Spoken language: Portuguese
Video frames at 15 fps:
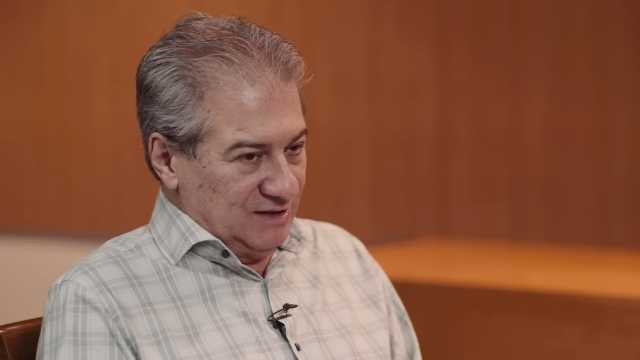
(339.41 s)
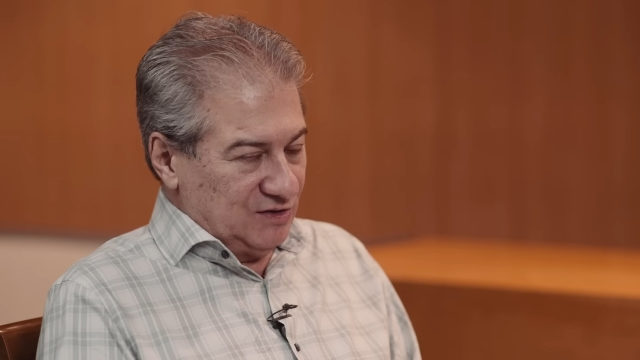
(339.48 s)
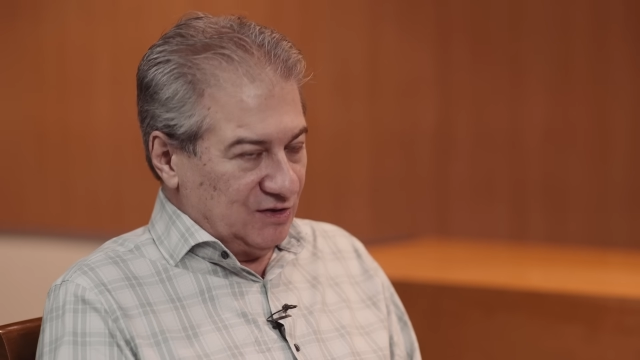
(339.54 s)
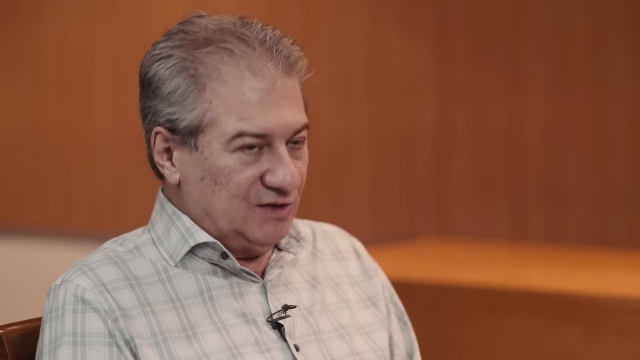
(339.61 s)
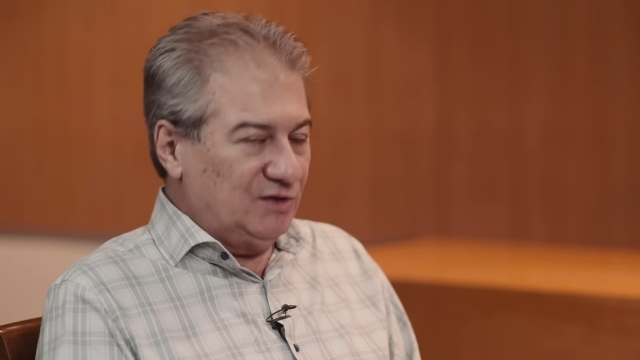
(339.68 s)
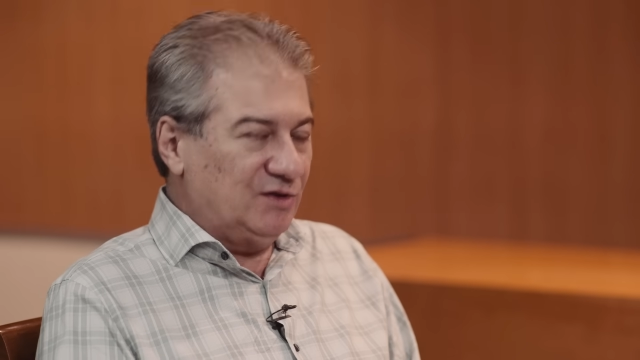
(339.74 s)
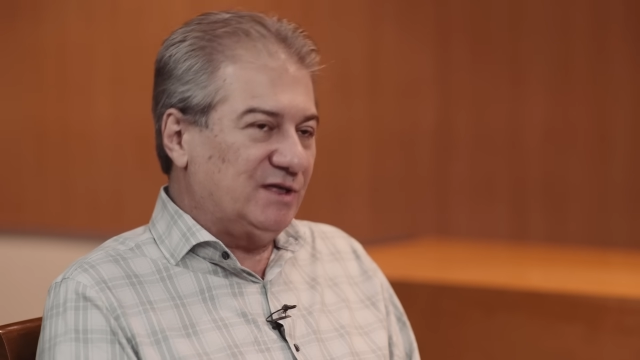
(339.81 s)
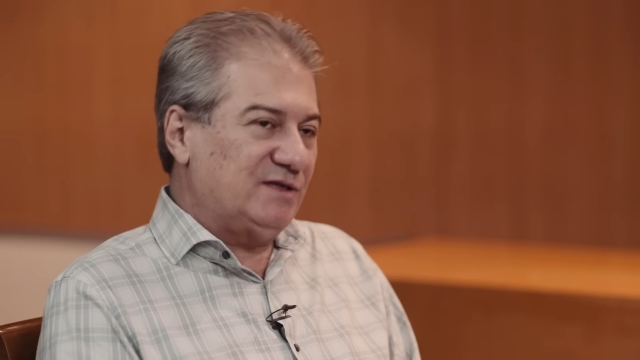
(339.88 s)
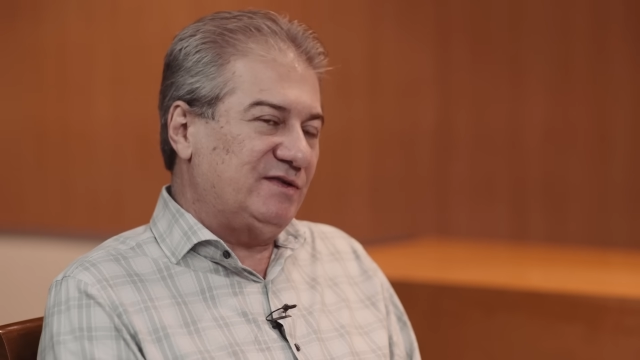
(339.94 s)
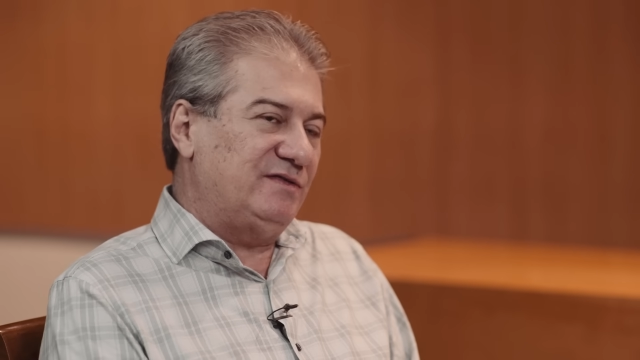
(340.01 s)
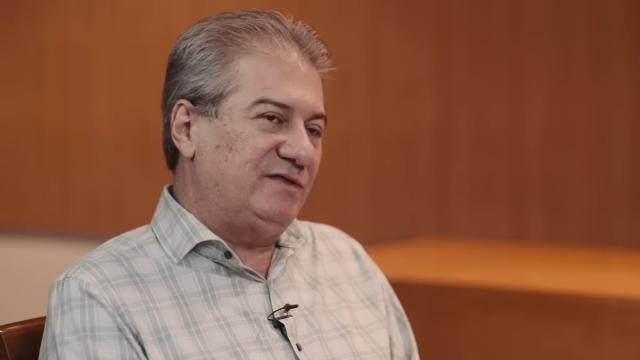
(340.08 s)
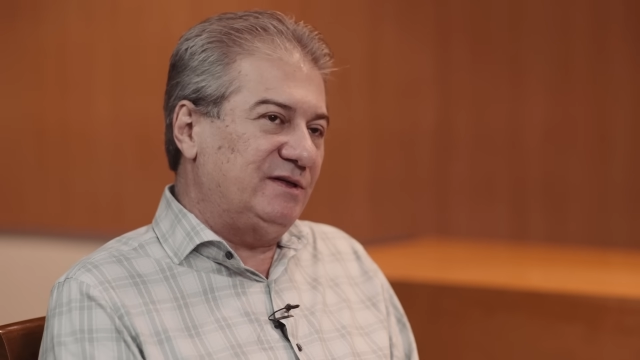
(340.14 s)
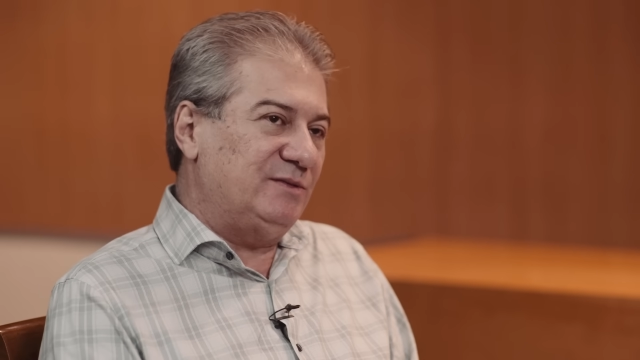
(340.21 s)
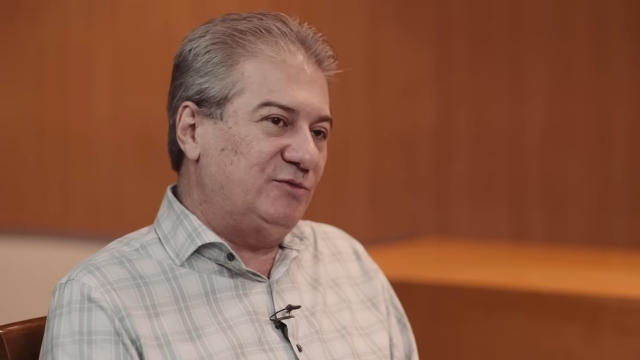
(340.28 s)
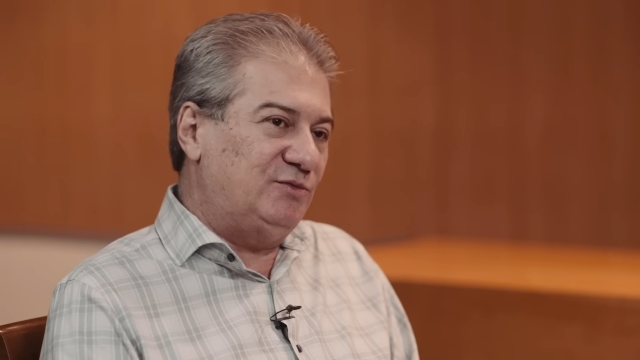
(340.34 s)
só que nós
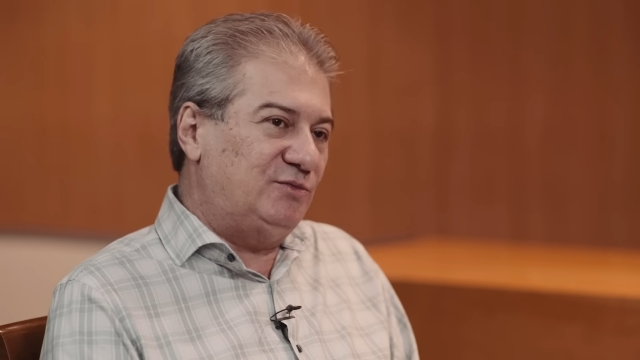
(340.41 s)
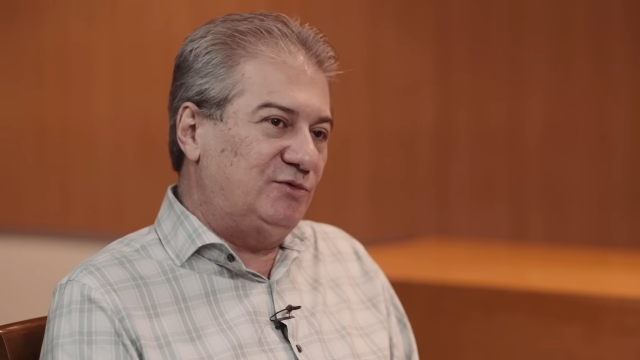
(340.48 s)
vivemos um